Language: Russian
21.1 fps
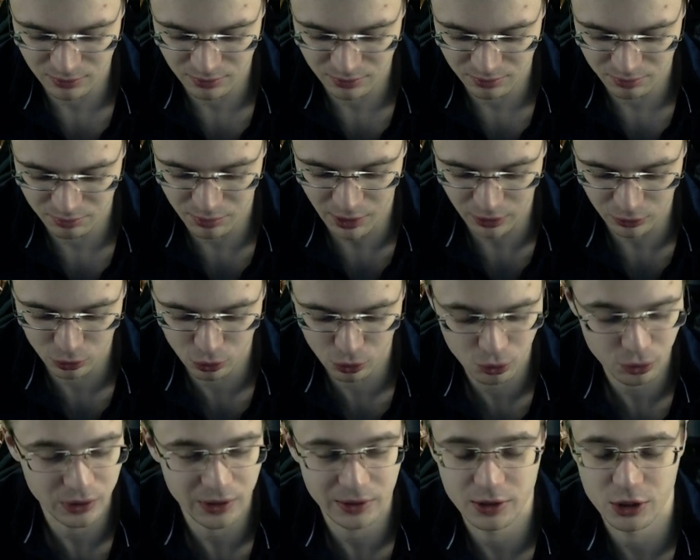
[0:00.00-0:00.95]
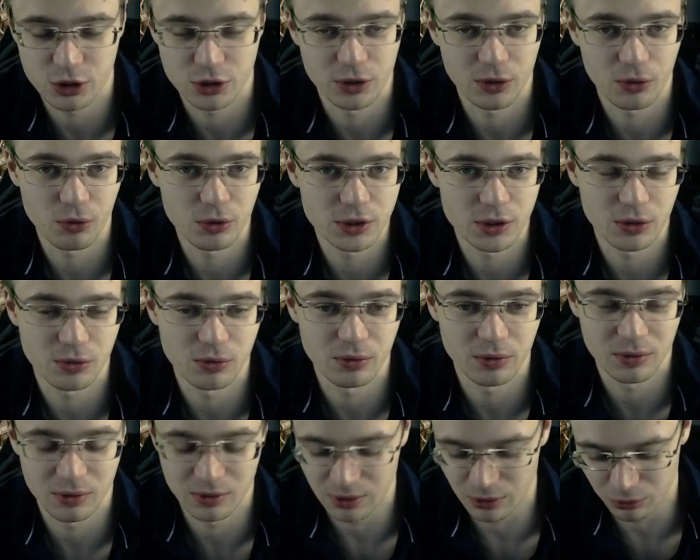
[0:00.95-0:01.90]
порнуху или даже эротику,
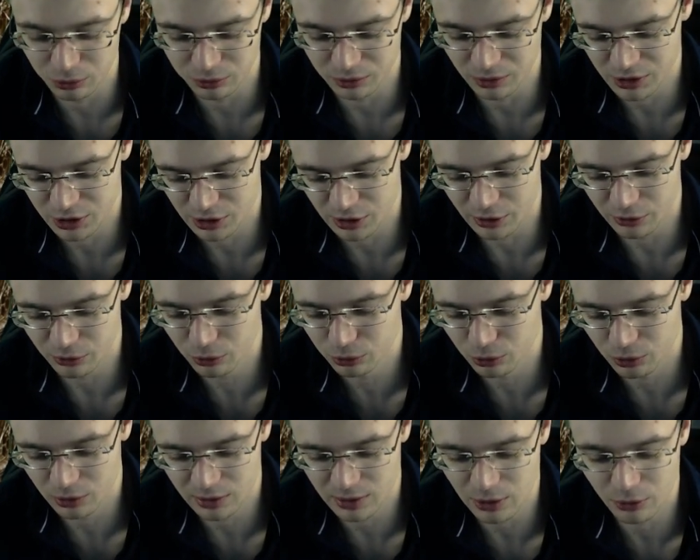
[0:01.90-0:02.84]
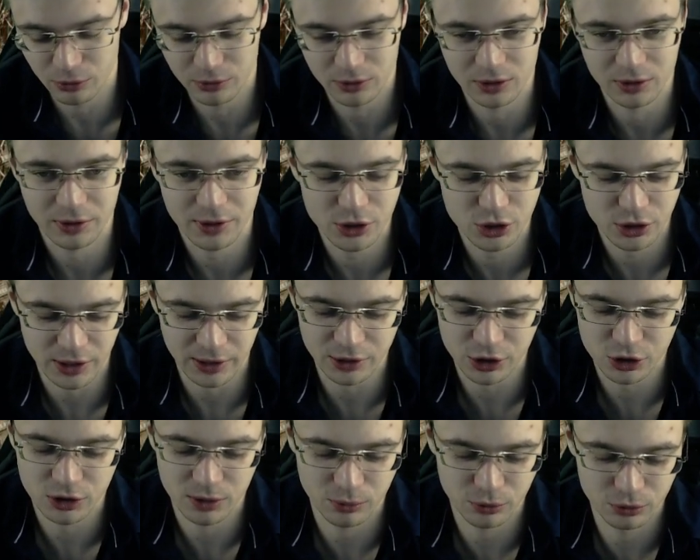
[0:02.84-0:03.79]
какую-то расчлененку или какой-то трэш,
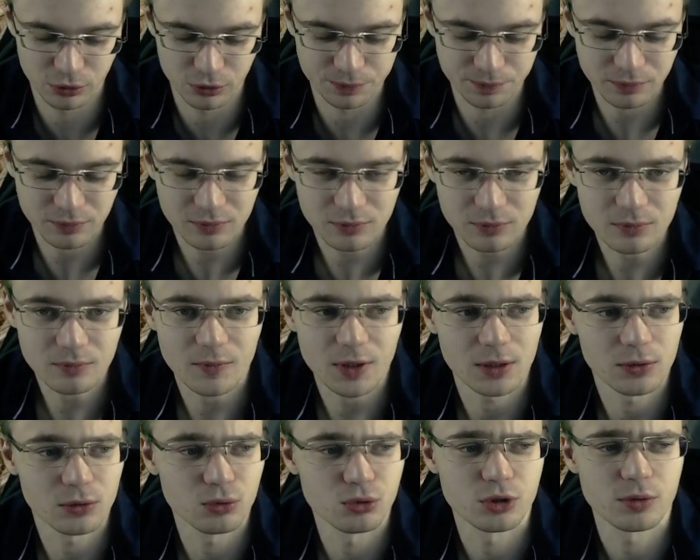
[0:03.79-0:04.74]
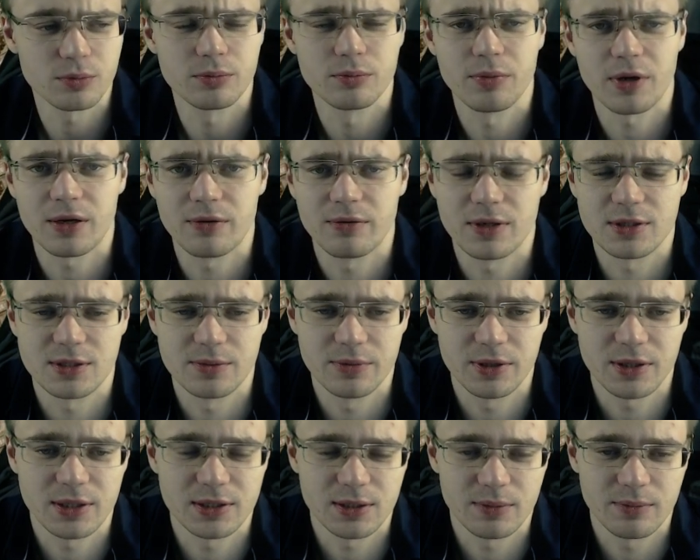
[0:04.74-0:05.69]
конечно, буду тут же права
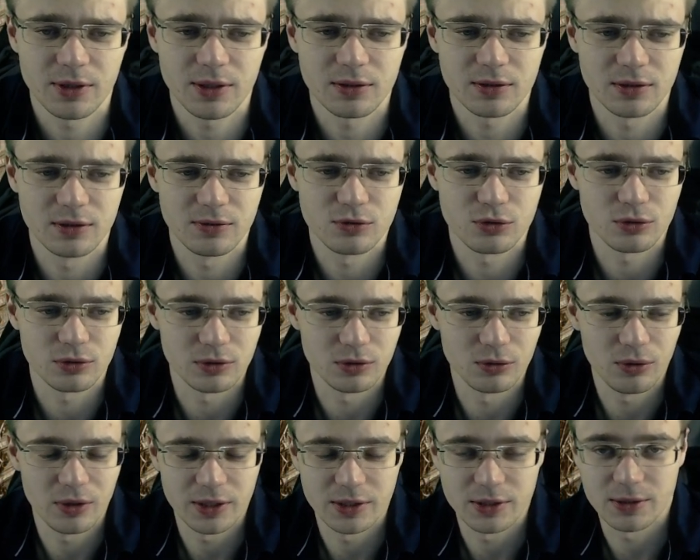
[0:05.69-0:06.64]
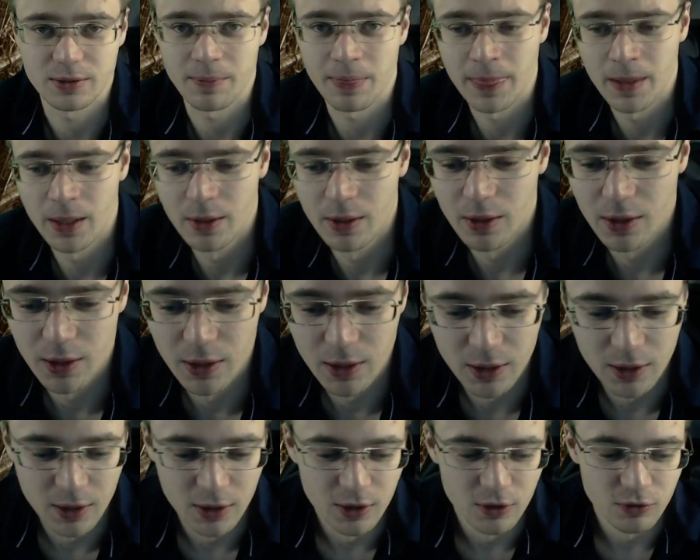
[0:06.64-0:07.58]
забирать обратно и все, и гуляйте.
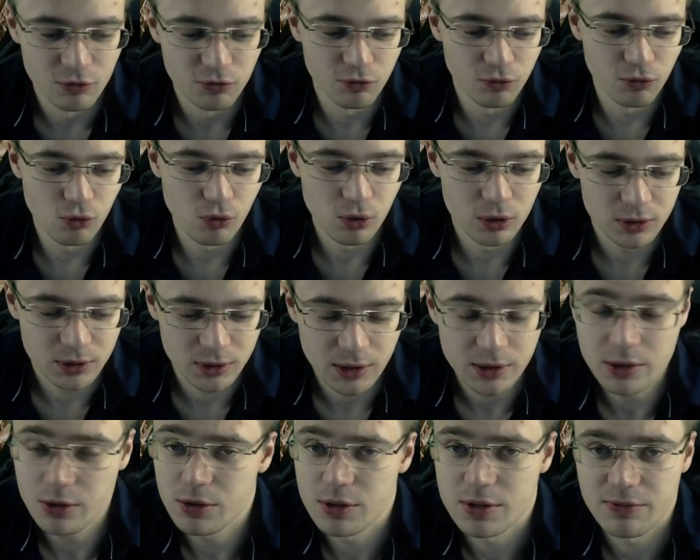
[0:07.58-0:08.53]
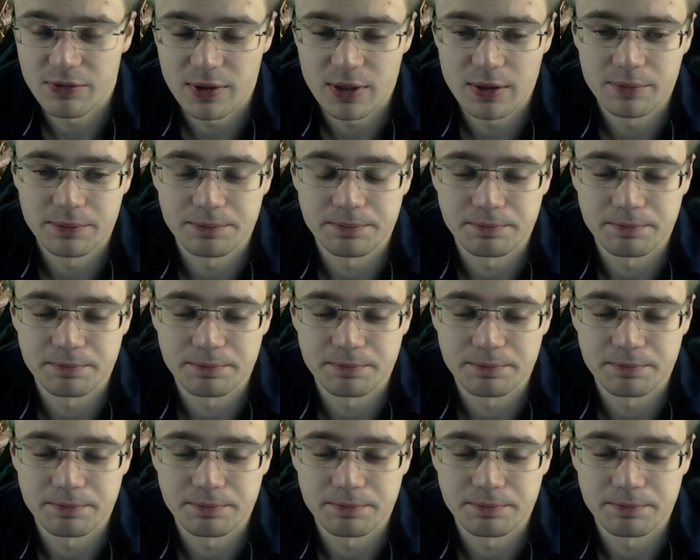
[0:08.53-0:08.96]
Вот, надеюсь, вам